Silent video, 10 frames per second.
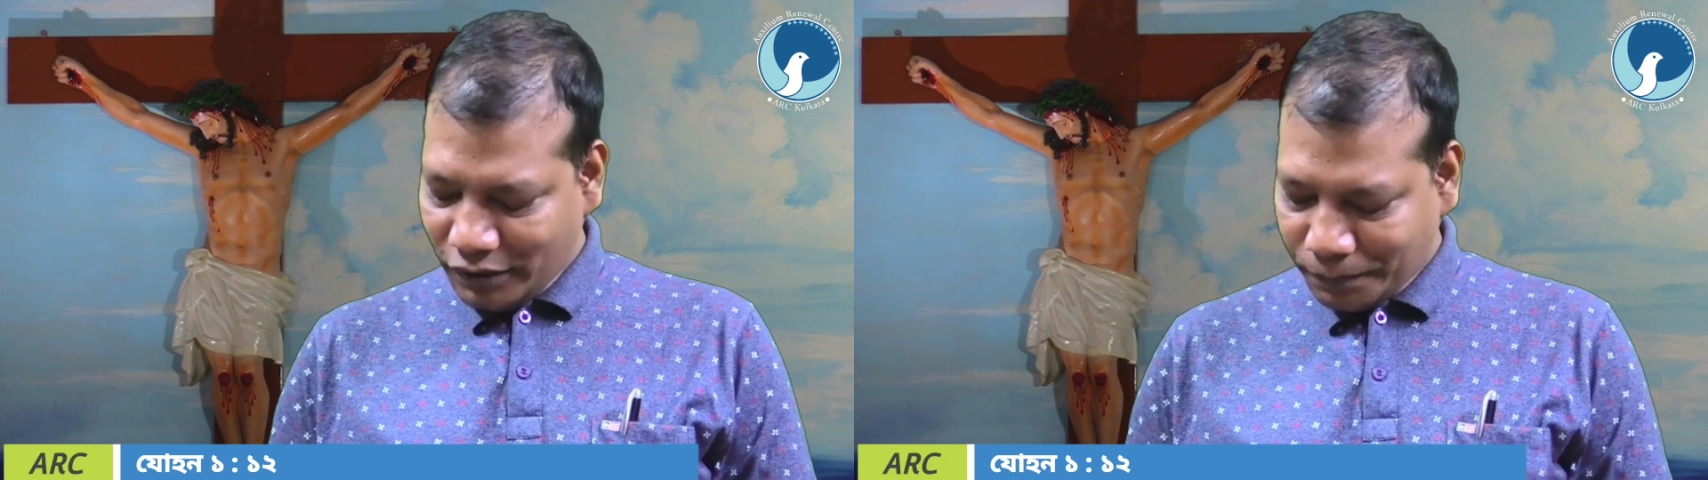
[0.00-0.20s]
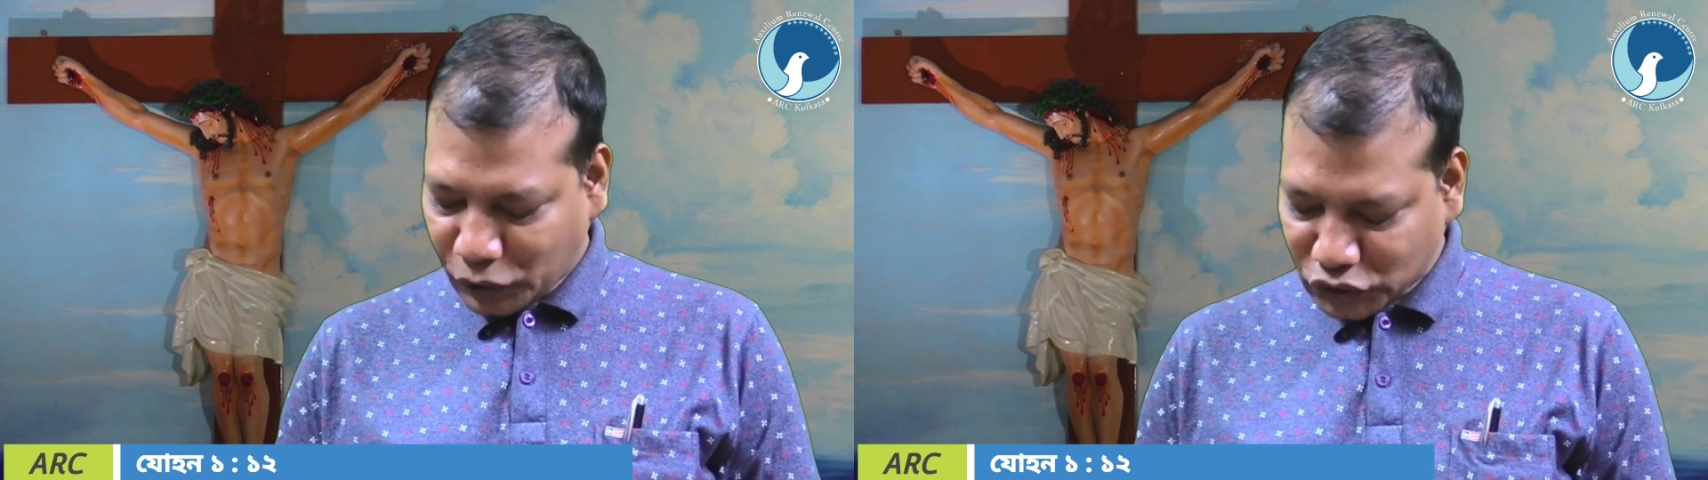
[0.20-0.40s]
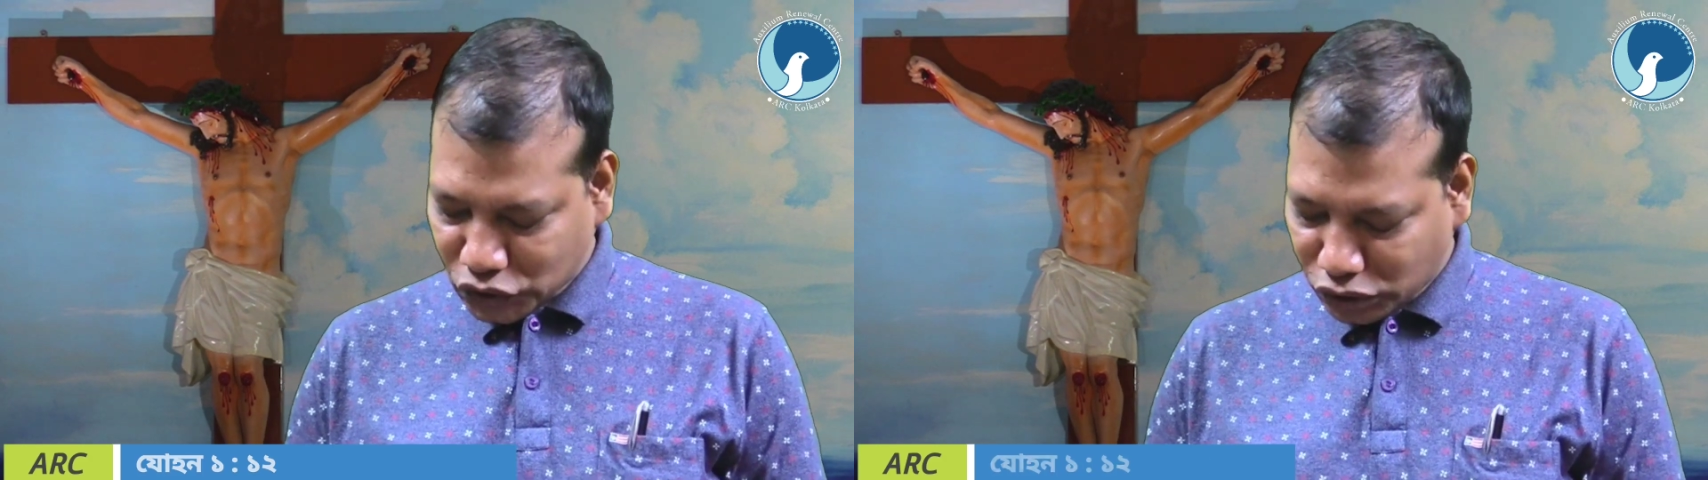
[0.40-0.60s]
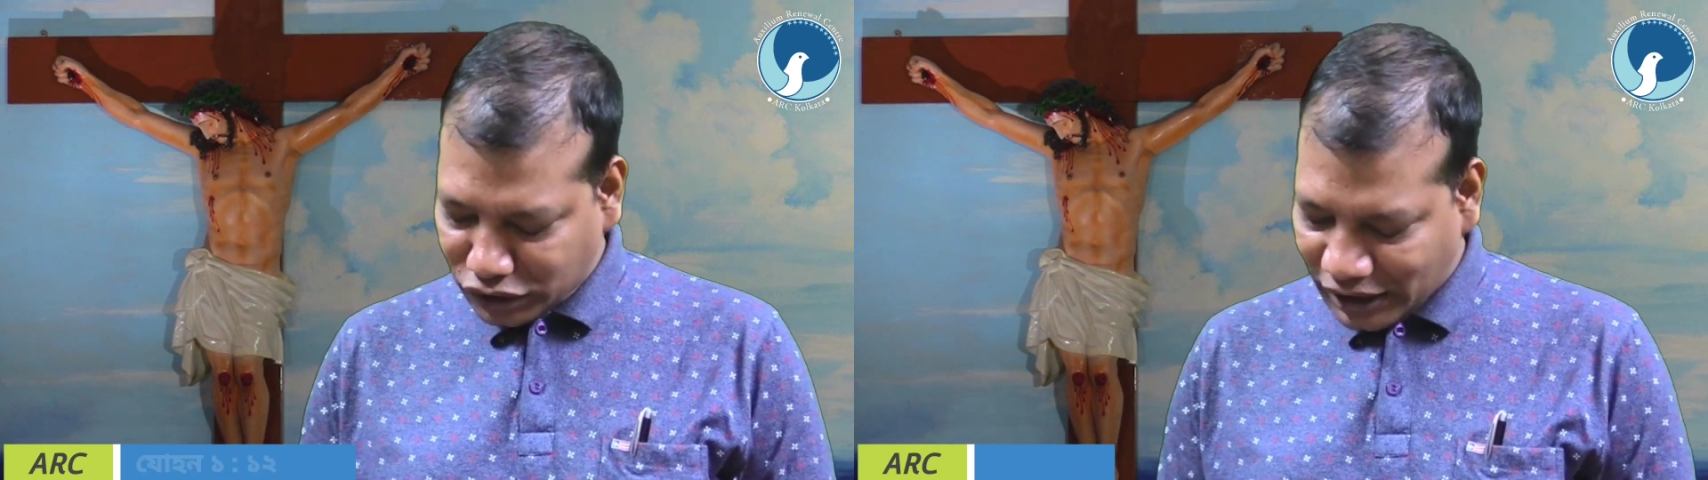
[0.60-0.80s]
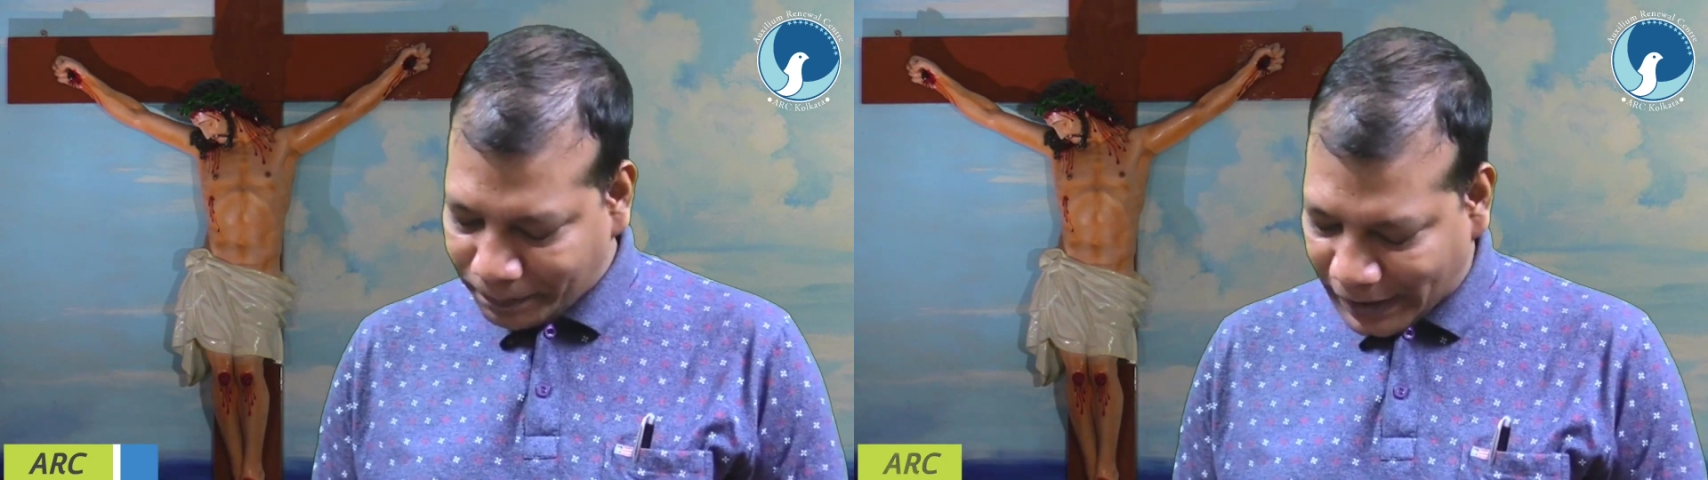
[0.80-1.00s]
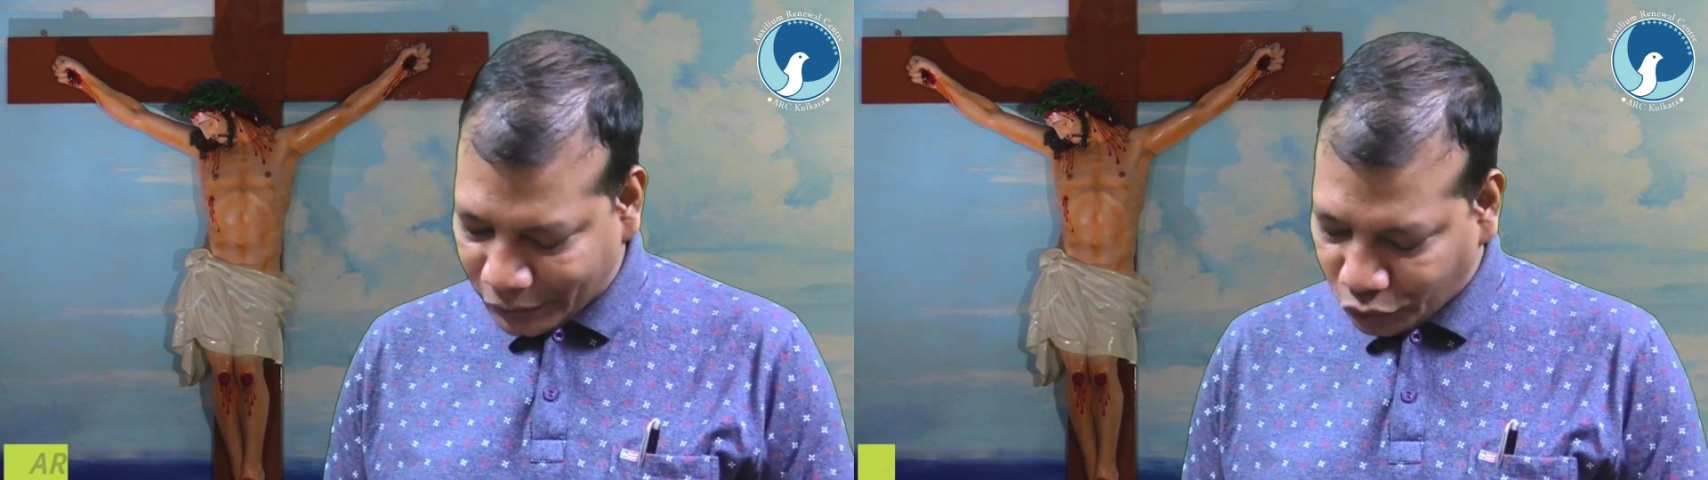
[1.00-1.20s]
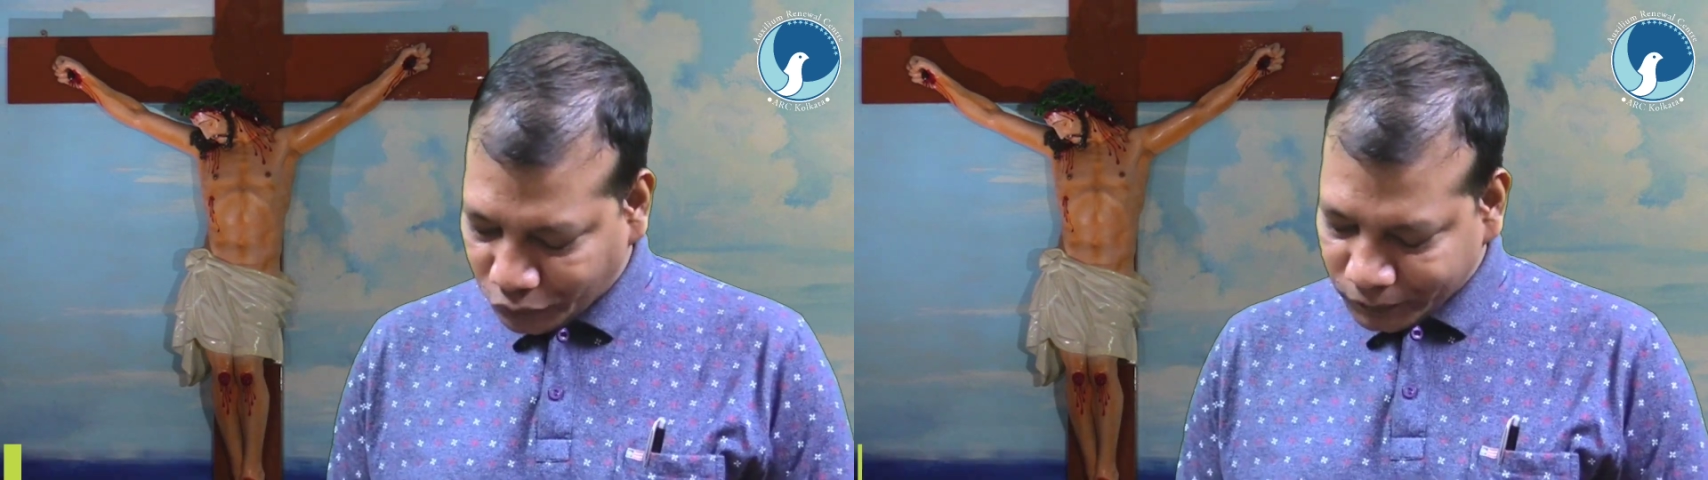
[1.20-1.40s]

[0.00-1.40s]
পদ সংখ্যা বারো